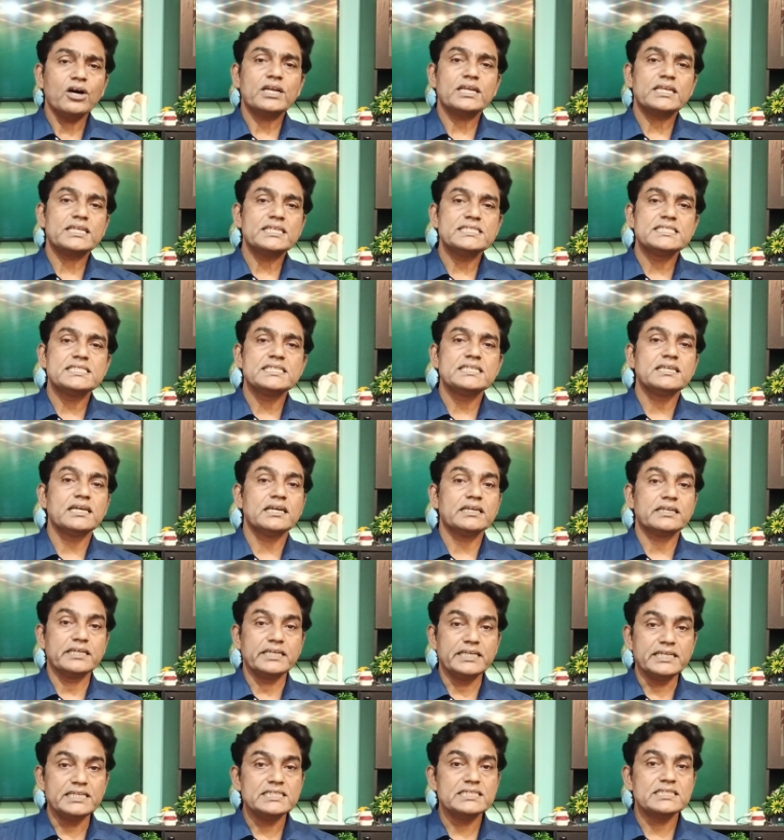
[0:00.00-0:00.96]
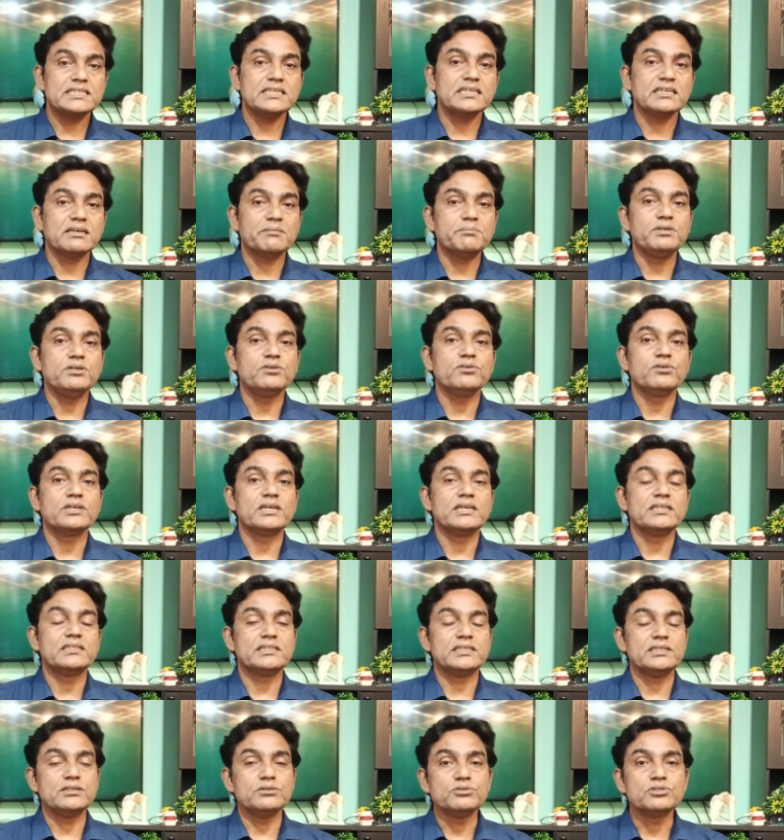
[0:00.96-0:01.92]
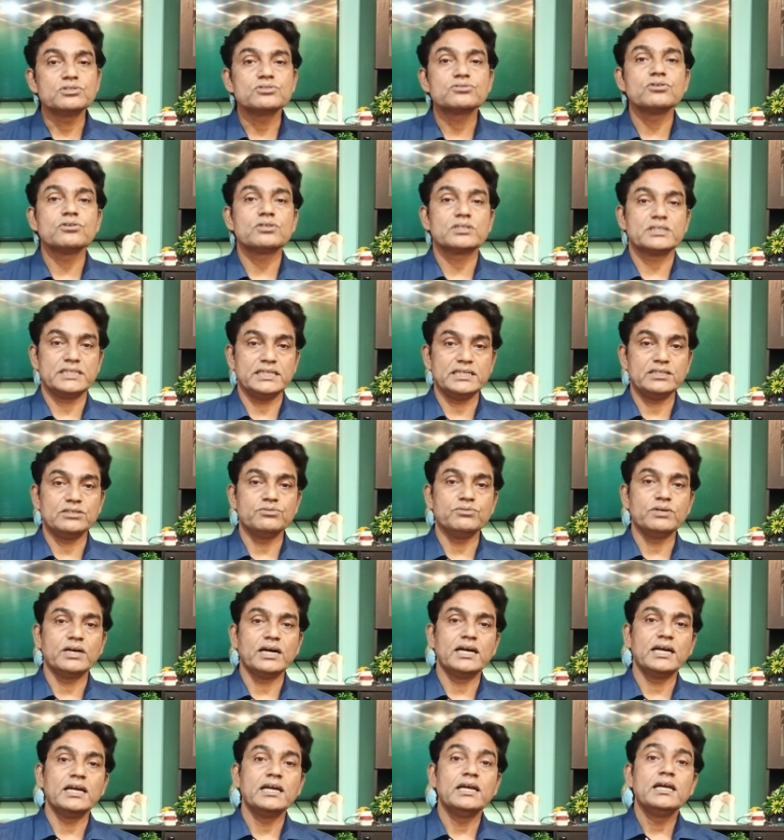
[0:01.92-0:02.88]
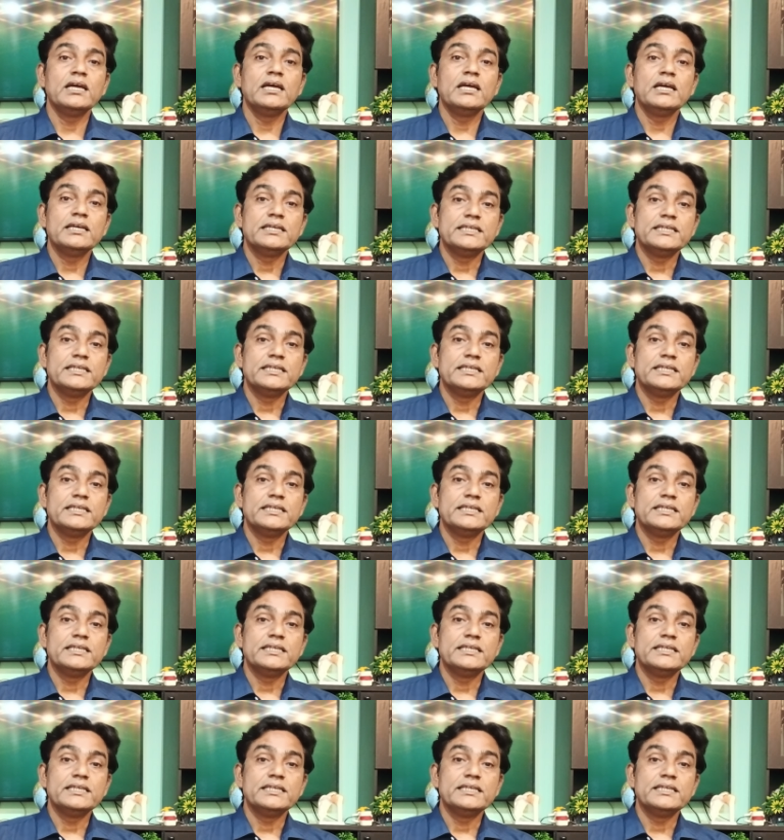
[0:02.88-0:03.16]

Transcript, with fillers: और किसी का ग्रीस की कमी हो गई थी उसको ठीक हुआ है